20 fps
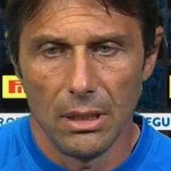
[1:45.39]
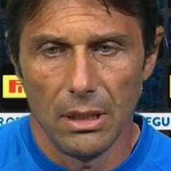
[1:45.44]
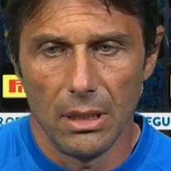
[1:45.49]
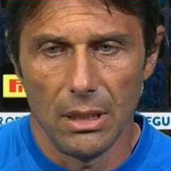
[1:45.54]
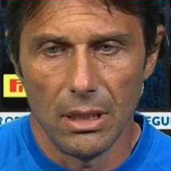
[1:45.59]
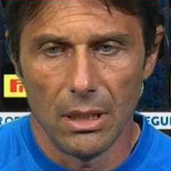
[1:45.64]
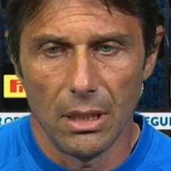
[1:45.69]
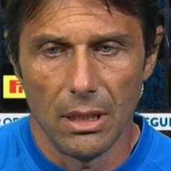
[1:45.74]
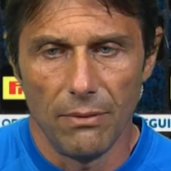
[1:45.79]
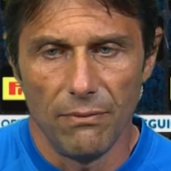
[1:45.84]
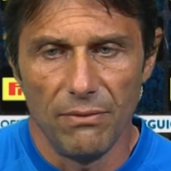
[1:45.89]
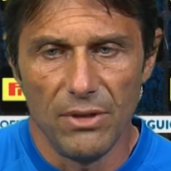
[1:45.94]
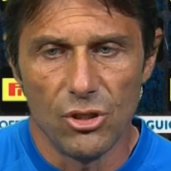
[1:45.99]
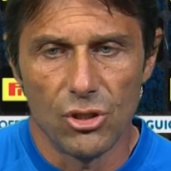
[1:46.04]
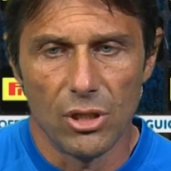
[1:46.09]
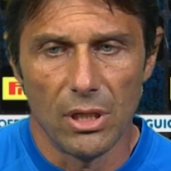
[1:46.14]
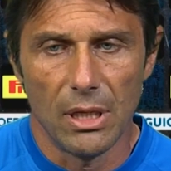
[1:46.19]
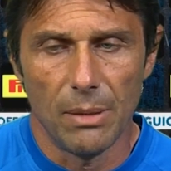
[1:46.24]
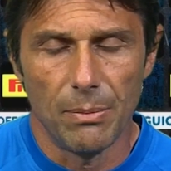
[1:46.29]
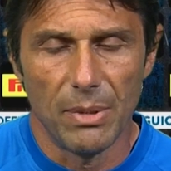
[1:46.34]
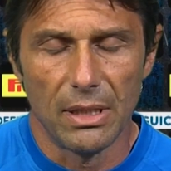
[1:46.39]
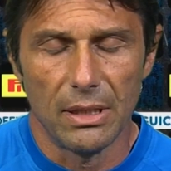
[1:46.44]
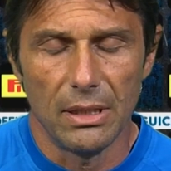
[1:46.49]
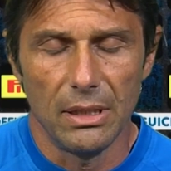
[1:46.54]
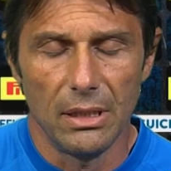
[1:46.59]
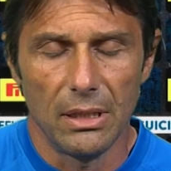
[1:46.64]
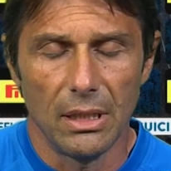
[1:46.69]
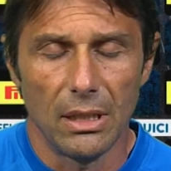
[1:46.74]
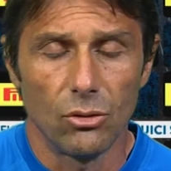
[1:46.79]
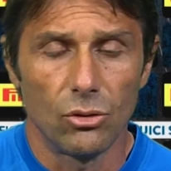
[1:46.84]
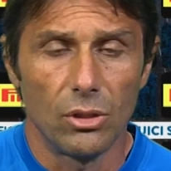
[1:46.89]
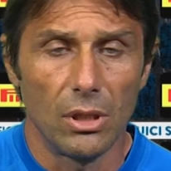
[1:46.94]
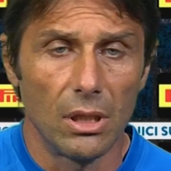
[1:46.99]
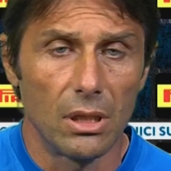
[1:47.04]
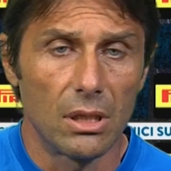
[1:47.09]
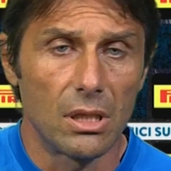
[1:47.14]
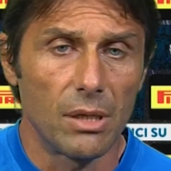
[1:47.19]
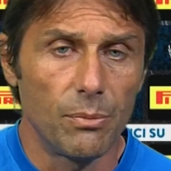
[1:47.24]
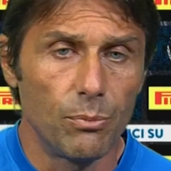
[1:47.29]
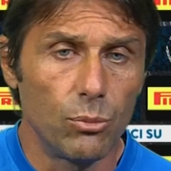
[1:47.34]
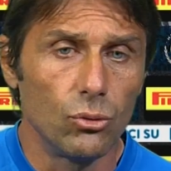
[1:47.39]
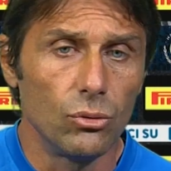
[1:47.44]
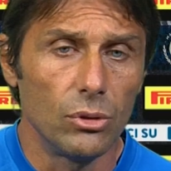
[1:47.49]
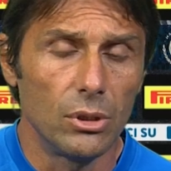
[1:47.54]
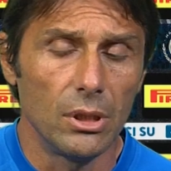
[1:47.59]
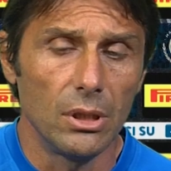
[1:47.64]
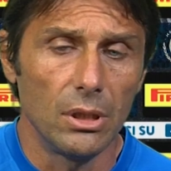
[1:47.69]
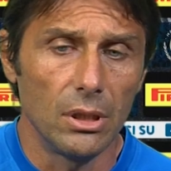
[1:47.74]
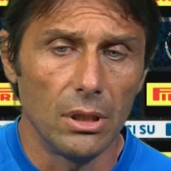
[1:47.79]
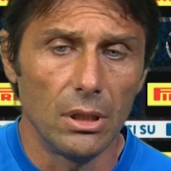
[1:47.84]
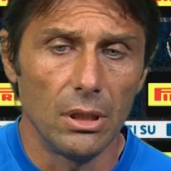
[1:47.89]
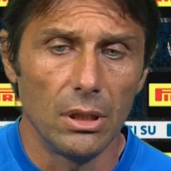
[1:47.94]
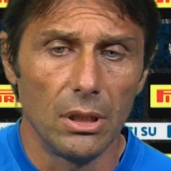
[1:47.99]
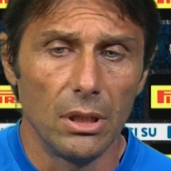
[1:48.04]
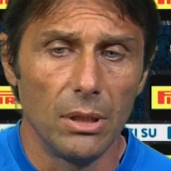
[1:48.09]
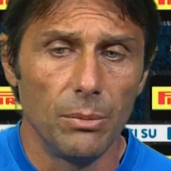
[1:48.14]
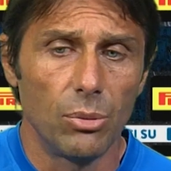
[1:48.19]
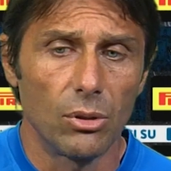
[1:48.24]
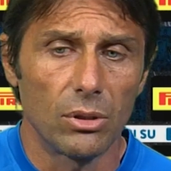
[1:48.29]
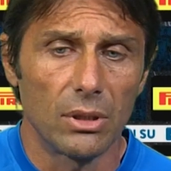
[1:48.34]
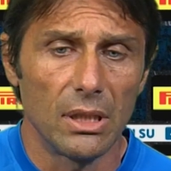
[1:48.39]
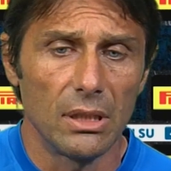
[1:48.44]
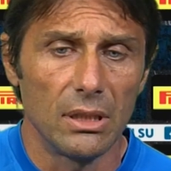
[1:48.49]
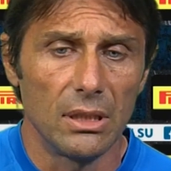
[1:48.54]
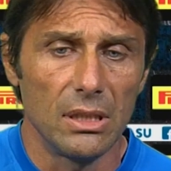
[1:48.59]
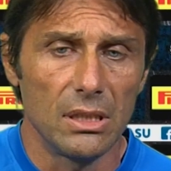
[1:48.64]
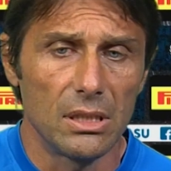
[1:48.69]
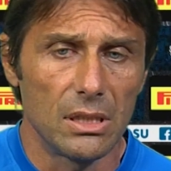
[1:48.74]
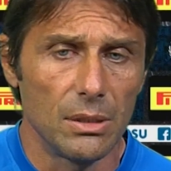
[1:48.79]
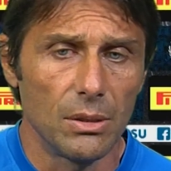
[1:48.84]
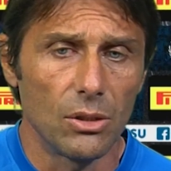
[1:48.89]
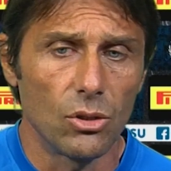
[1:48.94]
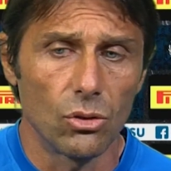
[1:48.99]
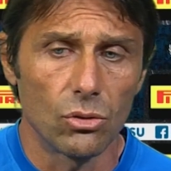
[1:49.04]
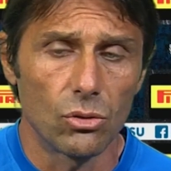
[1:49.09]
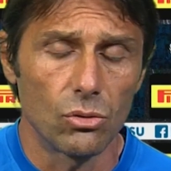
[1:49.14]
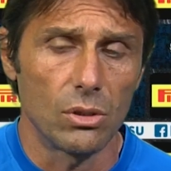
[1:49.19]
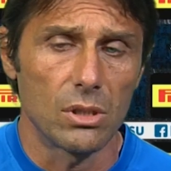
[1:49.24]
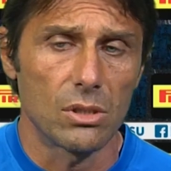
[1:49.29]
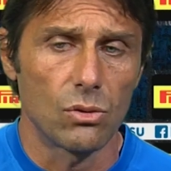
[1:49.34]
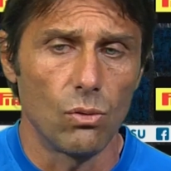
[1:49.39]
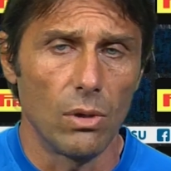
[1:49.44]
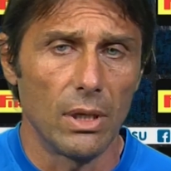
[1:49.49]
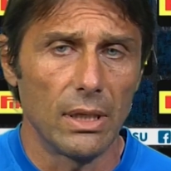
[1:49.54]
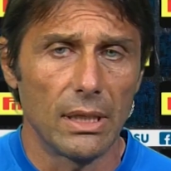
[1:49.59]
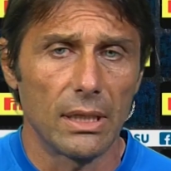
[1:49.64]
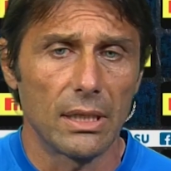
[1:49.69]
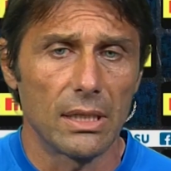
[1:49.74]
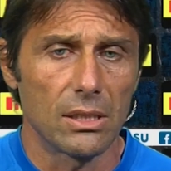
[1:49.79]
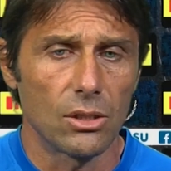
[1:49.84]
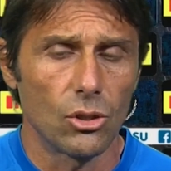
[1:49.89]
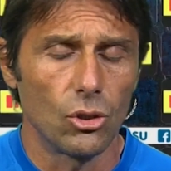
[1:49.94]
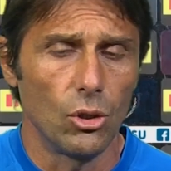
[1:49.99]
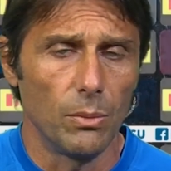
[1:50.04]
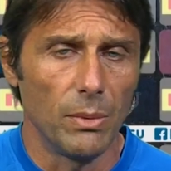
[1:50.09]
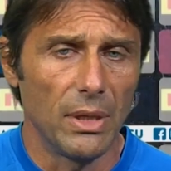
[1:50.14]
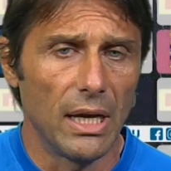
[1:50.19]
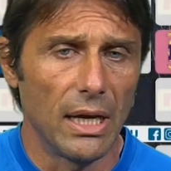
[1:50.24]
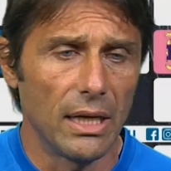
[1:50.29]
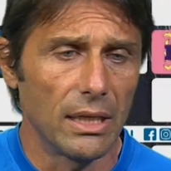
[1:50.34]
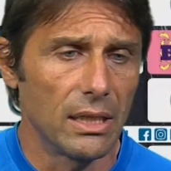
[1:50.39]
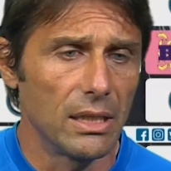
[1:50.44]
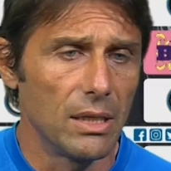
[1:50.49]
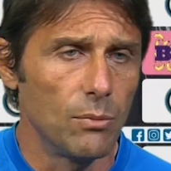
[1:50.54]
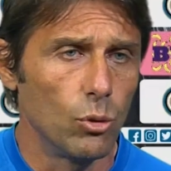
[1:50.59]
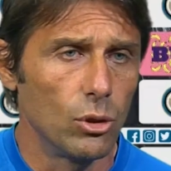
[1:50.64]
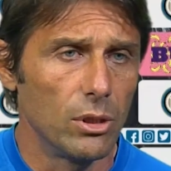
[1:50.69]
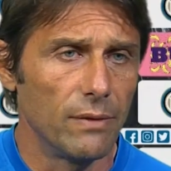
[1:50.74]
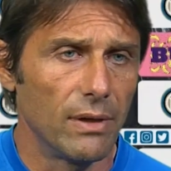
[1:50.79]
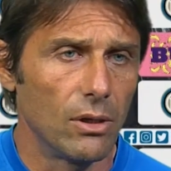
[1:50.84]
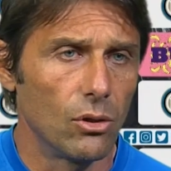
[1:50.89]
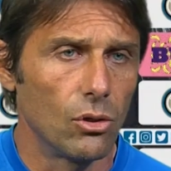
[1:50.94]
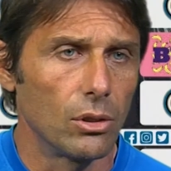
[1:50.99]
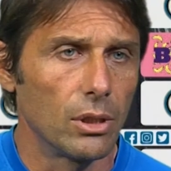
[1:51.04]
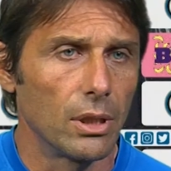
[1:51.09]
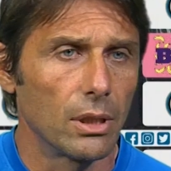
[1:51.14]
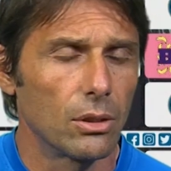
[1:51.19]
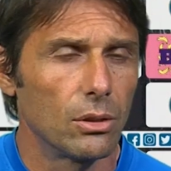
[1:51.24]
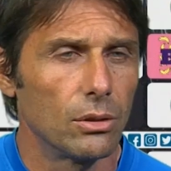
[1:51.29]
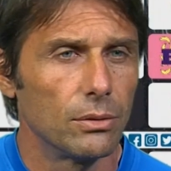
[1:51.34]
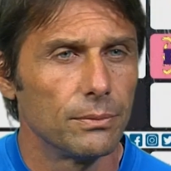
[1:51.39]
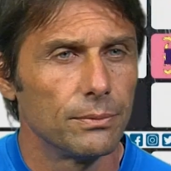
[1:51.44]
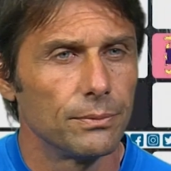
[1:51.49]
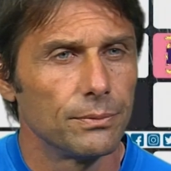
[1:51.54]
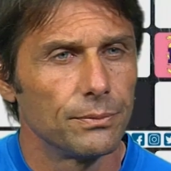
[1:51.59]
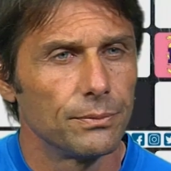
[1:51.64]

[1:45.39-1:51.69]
eh, eh, vincere la partita, ottenere tre punti importantissimi contro una squadra che secondo me ha anche dei buoni valori. Ecco.